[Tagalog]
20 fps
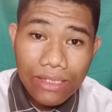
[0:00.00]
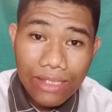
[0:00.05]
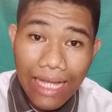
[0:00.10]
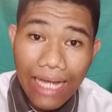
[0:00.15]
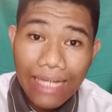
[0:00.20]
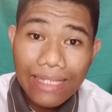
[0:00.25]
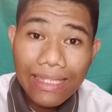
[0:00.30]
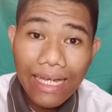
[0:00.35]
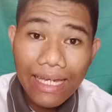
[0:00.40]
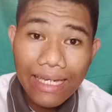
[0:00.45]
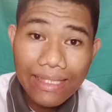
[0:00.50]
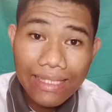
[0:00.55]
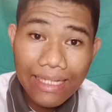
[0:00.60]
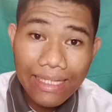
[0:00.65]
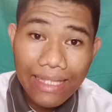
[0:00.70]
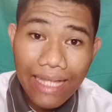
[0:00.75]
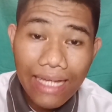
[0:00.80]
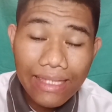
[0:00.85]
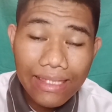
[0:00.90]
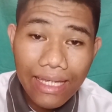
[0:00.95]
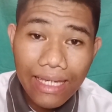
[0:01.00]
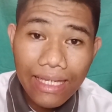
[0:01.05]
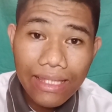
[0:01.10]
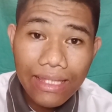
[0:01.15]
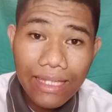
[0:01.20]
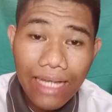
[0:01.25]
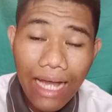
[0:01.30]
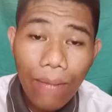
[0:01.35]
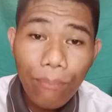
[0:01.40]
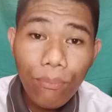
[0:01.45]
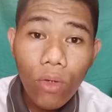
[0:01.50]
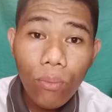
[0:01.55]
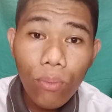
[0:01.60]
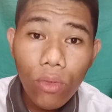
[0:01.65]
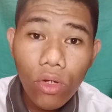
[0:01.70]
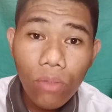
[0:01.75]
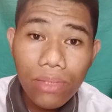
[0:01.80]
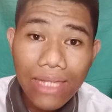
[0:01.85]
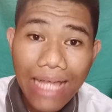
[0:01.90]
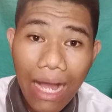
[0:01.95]
Nang nakita natin, ang,
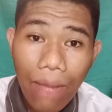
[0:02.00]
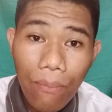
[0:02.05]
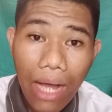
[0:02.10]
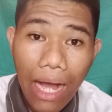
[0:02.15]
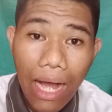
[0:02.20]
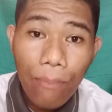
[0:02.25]
poproblema,